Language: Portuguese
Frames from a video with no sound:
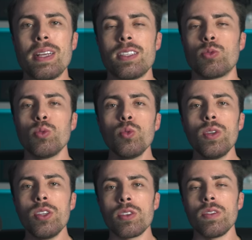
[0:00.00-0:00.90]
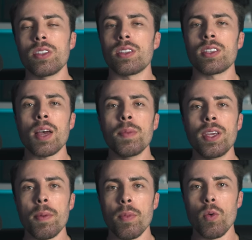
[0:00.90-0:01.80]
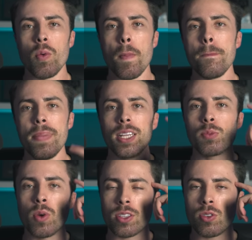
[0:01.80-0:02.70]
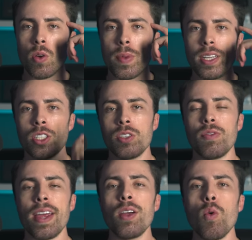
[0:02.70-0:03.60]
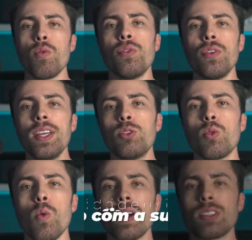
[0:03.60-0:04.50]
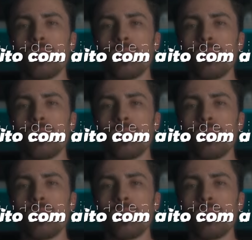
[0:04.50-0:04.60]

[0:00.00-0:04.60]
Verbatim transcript: Mas se tudo isso que você sabe que é bom, mesmo racionalmente, estiver em conflito com a